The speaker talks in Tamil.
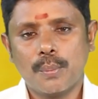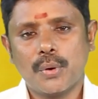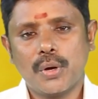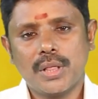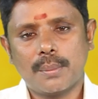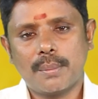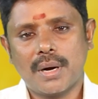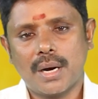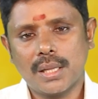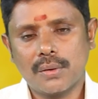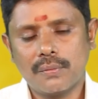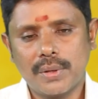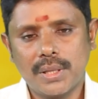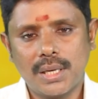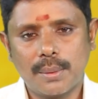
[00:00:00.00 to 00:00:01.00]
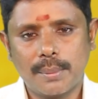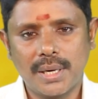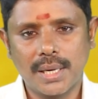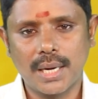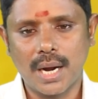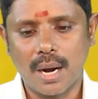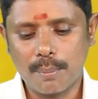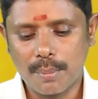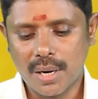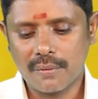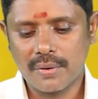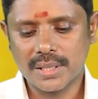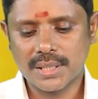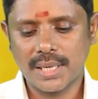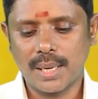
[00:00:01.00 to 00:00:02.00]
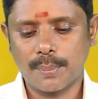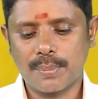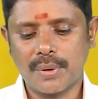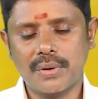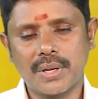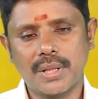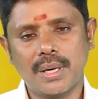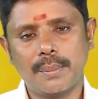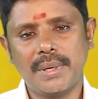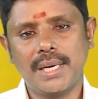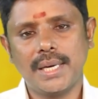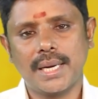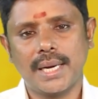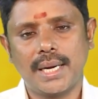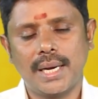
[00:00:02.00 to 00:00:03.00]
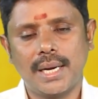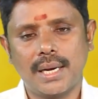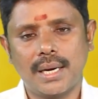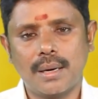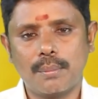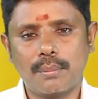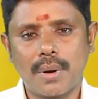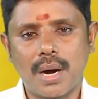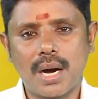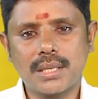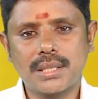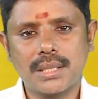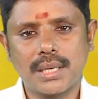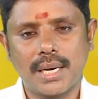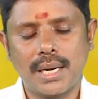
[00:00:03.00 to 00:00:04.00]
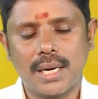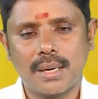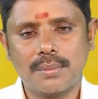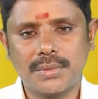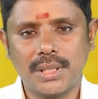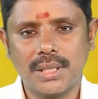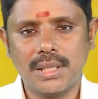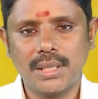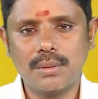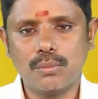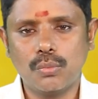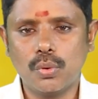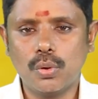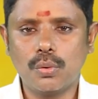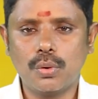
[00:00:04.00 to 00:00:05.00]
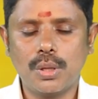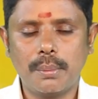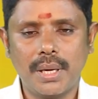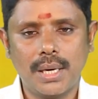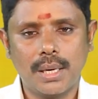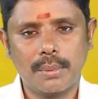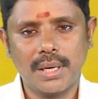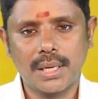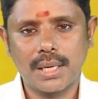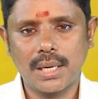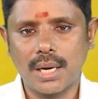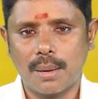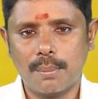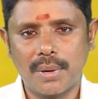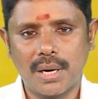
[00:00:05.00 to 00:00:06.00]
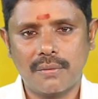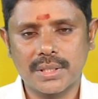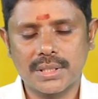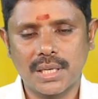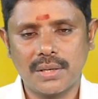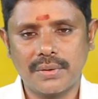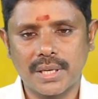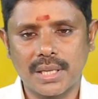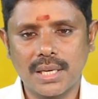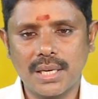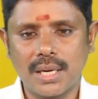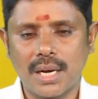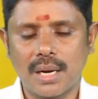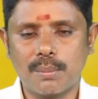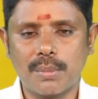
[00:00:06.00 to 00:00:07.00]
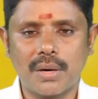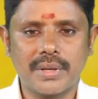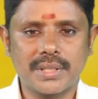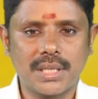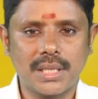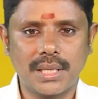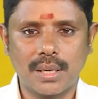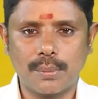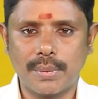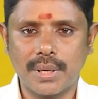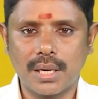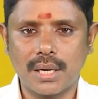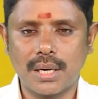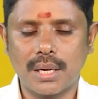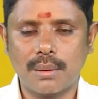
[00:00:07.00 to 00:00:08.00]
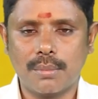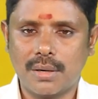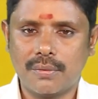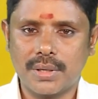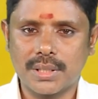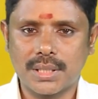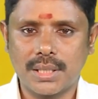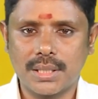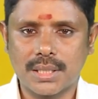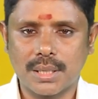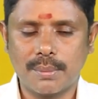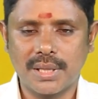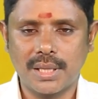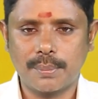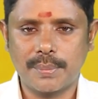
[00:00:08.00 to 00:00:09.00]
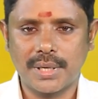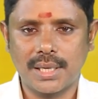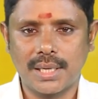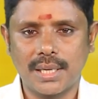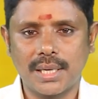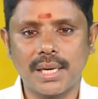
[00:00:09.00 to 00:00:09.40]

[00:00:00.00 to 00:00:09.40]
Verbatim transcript: இப்போ இந்த மாதம் வந்து நம்மளுக்கு அமாவாசை எப்போ வருது அப்படின்னு கேட்டிங்கன்னா மார்ச் ரெண்டாம் தேதி முழுவதுமே நம்மளுக்கு அமாவாசை வருது அமாவாசை தர்ப்பணங்கள் அமாவாசை சம்மந்தப்பட்ட